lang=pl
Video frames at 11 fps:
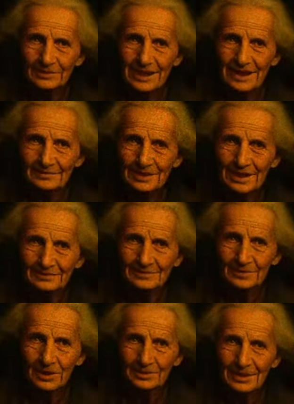on nam
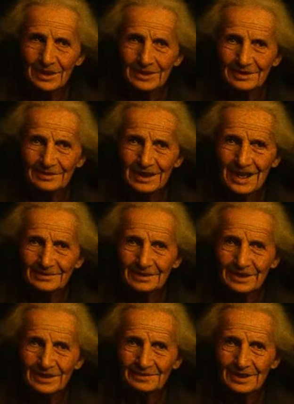niestworzone
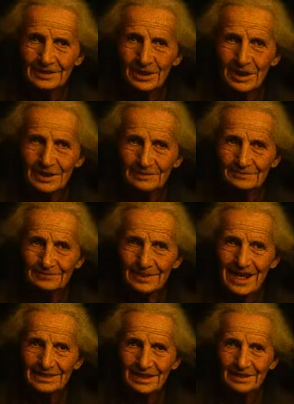rzeczy. Oj,
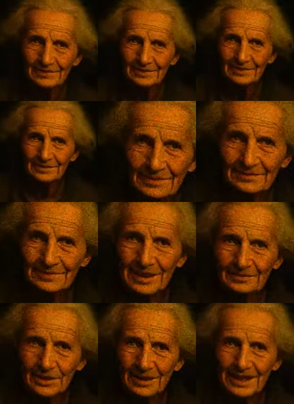panie,
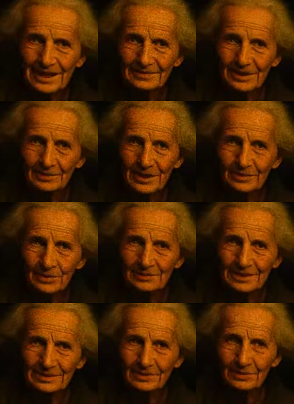tylko jedno go
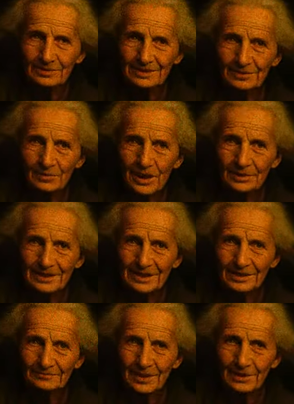różnić różniło,
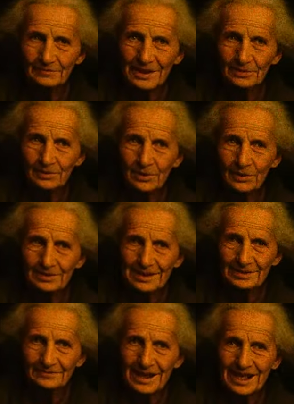bo był un
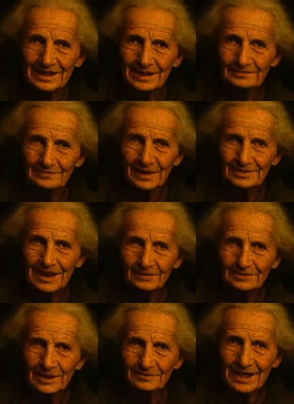jedzenie,
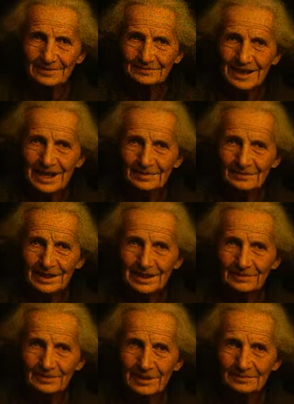wpychał sobie tam,
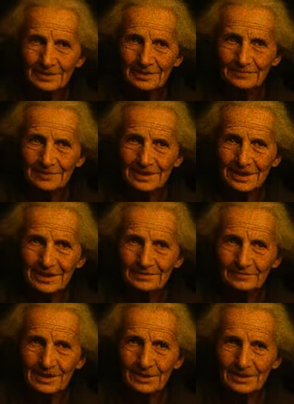gdzie my
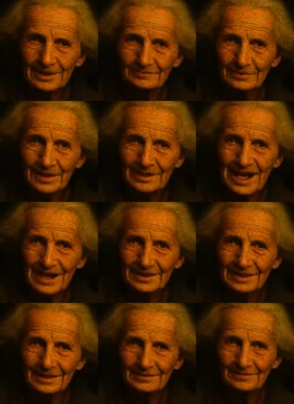zwykleśmy go nie
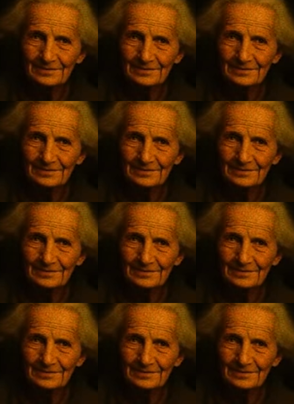wpychali.